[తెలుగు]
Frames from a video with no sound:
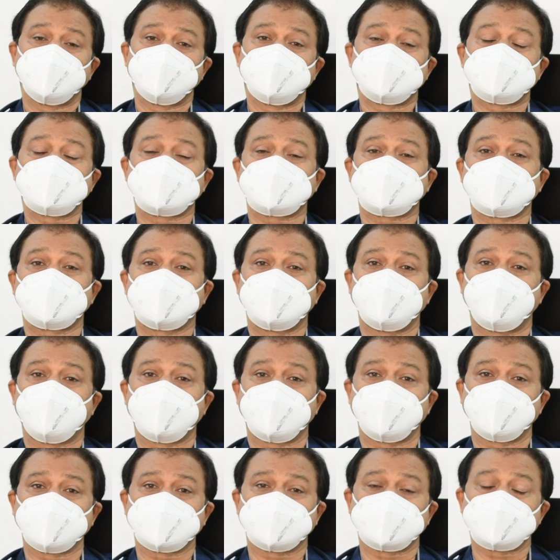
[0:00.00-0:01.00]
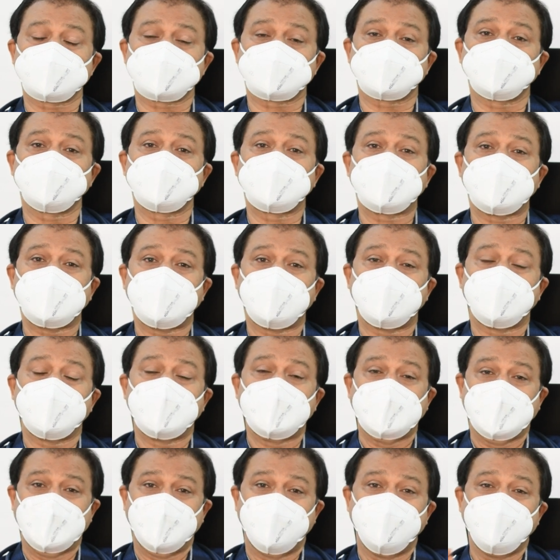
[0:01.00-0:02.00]
విచిత్రంగా ప్రవర్తిస్తుంటే
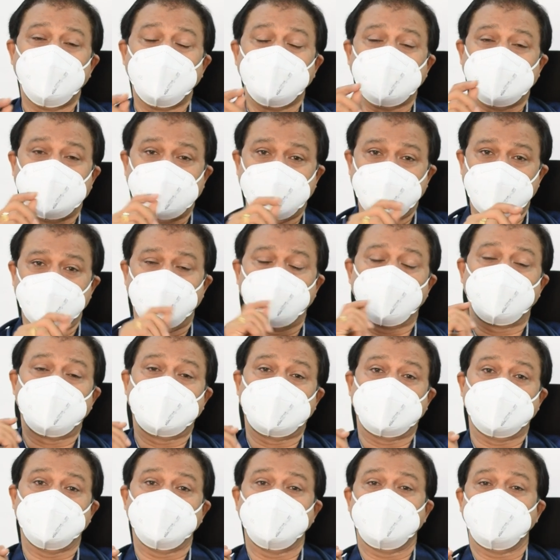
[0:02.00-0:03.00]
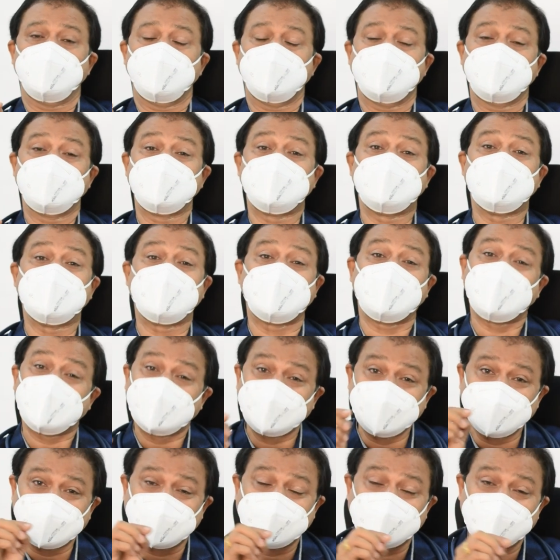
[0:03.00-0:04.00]
వీడికి దెయ్యం పట్టింది
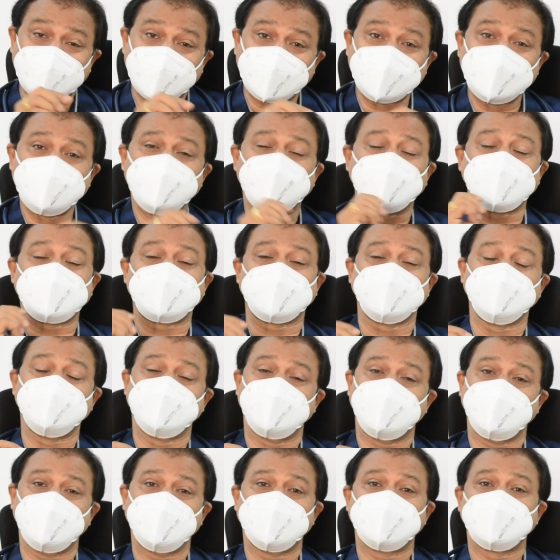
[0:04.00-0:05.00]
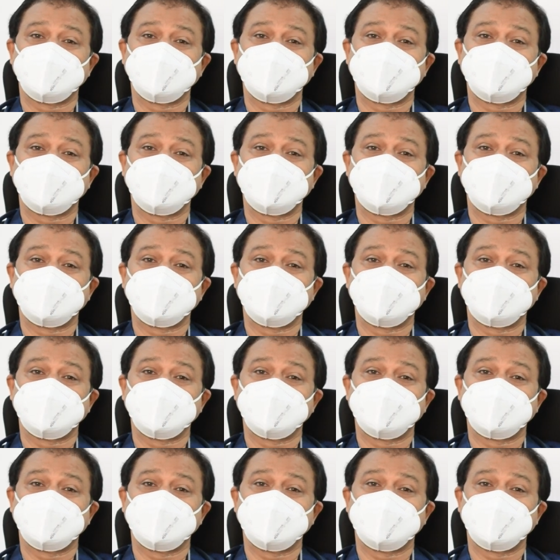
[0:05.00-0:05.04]
గాలి గాలి పట్టింది